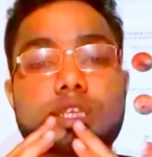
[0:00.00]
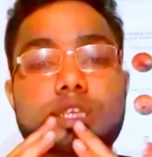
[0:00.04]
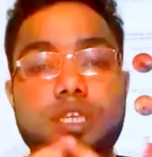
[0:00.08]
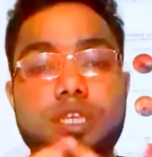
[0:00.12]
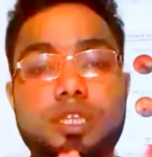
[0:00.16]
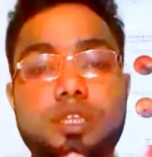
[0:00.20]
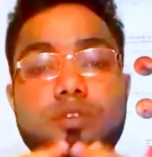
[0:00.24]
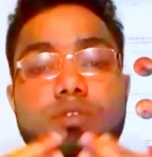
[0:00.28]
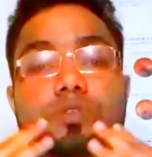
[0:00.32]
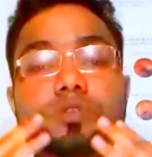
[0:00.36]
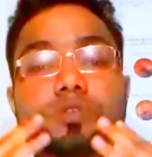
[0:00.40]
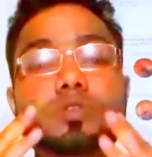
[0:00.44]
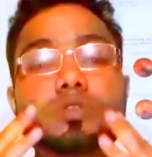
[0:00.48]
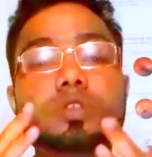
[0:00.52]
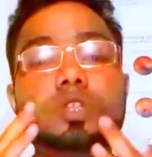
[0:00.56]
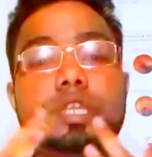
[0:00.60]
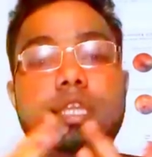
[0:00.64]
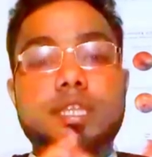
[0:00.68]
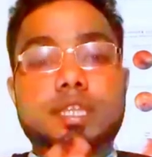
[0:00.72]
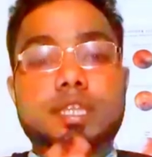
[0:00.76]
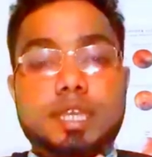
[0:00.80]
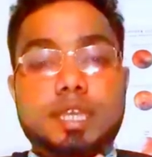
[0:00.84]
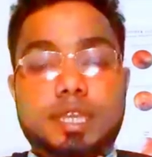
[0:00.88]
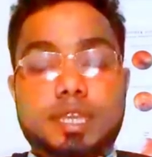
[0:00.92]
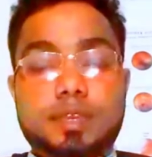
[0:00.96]
সাধারণত
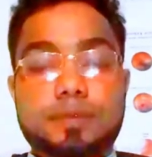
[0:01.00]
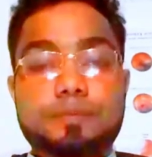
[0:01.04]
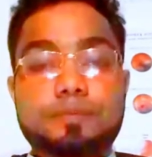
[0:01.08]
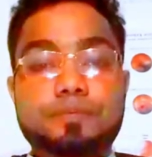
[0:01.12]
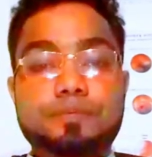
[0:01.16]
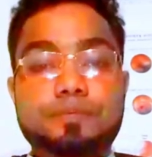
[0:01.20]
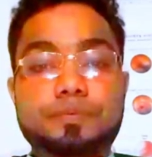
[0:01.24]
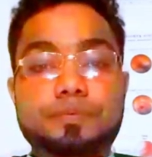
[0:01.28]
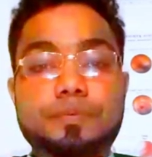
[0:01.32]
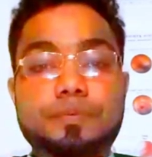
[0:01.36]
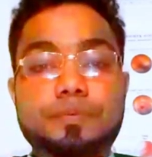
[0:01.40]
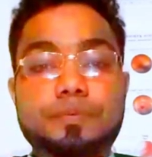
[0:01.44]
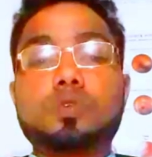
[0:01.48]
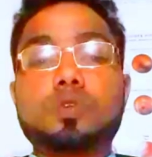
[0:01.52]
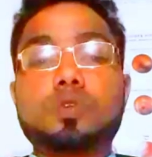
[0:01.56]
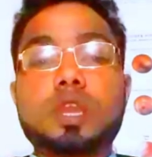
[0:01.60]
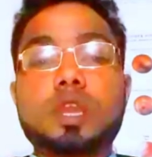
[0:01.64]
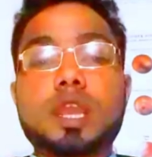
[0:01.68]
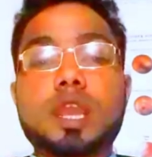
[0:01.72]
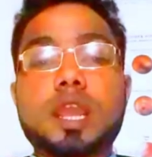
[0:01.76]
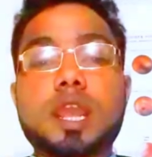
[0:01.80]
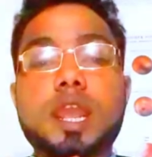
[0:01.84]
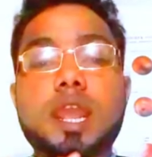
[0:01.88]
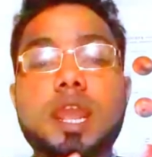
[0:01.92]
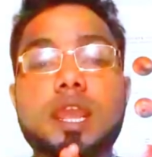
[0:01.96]
দিয়ে থাকি তো
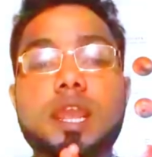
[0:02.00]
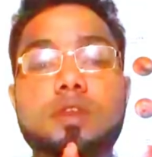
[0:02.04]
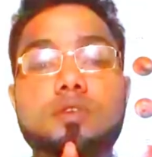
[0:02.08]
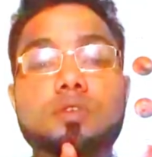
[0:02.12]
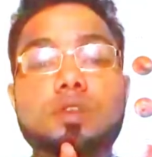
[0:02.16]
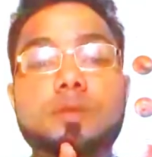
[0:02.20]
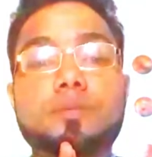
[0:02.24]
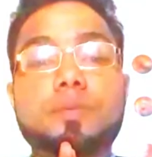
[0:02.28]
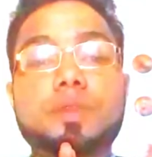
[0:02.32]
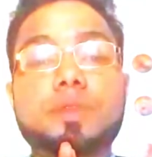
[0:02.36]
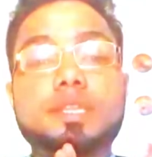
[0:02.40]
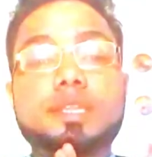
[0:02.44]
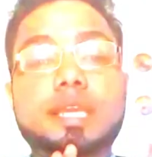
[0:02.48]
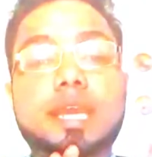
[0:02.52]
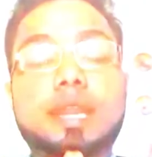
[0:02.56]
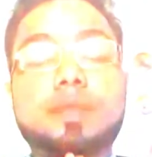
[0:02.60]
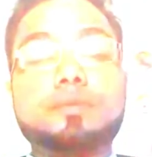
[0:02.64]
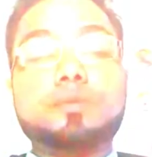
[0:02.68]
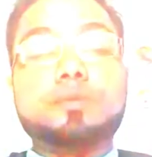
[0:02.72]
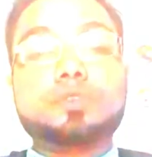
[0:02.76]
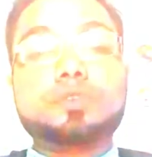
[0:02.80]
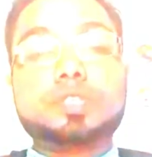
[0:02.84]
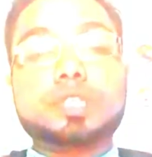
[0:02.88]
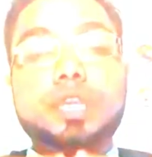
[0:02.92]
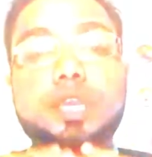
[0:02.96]
এখন আমরা
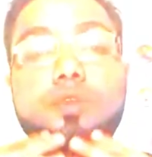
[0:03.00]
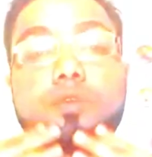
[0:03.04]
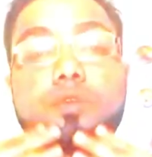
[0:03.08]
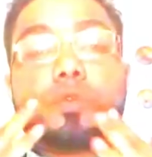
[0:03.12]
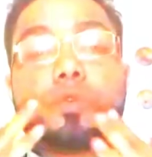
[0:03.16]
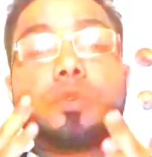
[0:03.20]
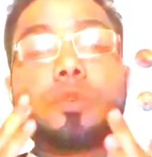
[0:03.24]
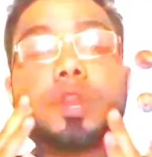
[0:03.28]
জানবো যে